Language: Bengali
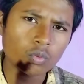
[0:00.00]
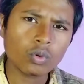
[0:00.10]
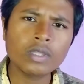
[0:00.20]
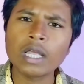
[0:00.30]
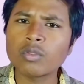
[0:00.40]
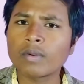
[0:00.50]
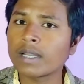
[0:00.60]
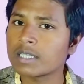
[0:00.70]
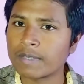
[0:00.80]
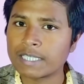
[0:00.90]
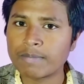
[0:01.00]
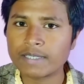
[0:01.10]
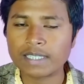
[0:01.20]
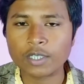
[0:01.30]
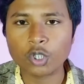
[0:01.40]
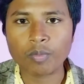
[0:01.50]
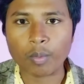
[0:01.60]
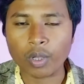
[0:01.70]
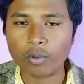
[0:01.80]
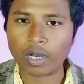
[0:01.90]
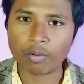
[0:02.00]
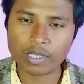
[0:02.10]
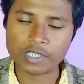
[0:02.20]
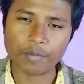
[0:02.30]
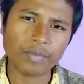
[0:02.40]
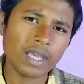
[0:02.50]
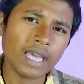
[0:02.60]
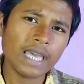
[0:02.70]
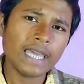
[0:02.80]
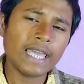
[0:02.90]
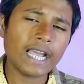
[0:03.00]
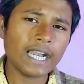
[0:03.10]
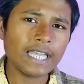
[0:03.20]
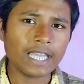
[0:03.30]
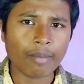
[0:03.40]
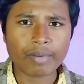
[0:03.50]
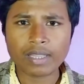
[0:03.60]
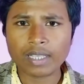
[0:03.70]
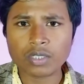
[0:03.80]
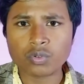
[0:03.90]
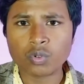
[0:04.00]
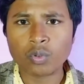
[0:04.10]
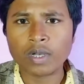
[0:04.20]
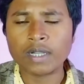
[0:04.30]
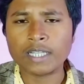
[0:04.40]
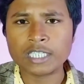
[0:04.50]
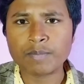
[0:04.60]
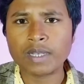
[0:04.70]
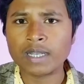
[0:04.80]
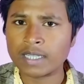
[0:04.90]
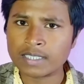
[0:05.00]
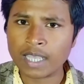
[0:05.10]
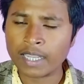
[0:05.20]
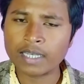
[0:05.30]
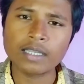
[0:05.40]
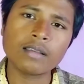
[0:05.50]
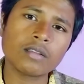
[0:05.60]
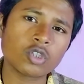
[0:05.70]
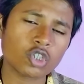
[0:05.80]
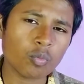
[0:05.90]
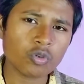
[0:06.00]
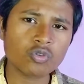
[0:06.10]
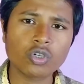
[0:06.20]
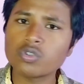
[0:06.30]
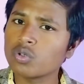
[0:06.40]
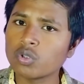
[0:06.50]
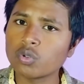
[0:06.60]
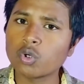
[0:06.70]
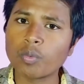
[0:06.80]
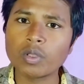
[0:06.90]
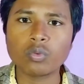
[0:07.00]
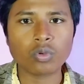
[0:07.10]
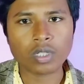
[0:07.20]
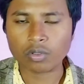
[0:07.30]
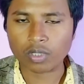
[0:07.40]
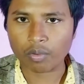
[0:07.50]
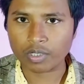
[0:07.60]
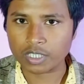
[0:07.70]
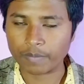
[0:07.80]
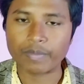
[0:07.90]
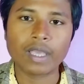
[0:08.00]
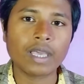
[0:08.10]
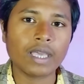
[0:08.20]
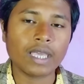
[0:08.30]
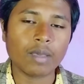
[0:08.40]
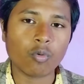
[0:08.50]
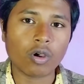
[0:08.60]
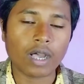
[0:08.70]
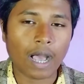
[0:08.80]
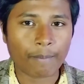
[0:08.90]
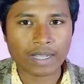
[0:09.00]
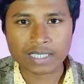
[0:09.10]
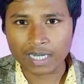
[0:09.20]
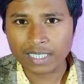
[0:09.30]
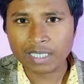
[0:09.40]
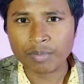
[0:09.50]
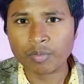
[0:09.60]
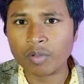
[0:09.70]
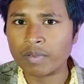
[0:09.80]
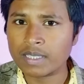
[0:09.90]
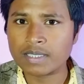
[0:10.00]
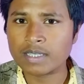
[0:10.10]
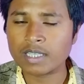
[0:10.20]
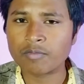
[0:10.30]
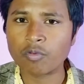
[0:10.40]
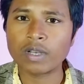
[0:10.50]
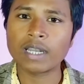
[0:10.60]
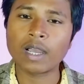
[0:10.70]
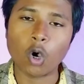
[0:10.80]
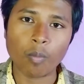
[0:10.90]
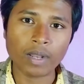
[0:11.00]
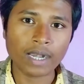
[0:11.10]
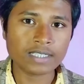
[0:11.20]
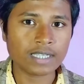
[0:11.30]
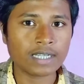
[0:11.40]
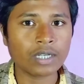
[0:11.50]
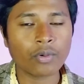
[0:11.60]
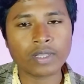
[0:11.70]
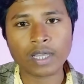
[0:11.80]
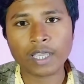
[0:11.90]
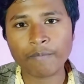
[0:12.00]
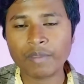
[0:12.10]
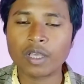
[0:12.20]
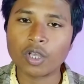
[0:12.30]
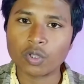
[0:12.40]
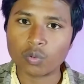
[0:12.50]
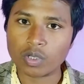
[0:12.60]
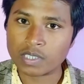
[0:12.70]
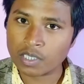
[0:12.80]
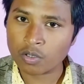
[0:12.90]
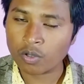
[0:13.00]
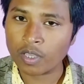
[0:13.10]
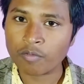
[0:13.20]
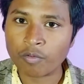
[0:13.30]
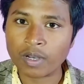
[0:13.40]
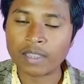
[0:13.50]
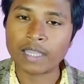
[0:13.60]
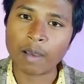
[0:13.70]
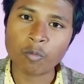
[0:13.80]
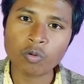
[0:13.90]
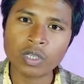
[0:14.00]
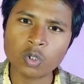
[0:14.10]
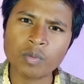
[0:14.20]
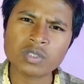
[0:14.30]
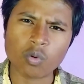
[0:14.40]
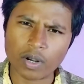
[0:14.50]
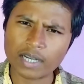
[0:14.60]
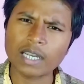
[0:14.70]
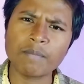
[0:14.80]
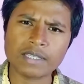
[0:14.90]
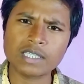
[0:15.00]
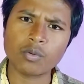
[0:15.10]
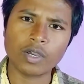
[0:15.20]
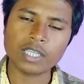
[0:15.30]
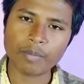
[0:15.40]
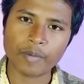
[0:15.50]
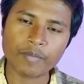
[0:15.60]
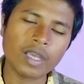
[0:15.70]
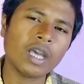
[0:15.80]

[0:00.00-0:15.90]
দুর্দান্ত একটা স্পেসিফিকেশান কিন্তু ব্যবহার করা হয়েছে এখানে ক্যামেরা থেকে শুরু করে ডিসপ্লে ডিজাইন সমস্ত কিছু কিন্তু খুবই দুর্দান্ত দেওয়া হয়েছে এবং আমরা জানি যে ভিভোর ভি সিরিজের ফোন এটা অবলাইন সেন্ট্রি হয়ে থাকে তো সেই জন্য এই ফোনটার দামও কিন্তু বেশ অনেকটাই বেশি হয়ে যাবে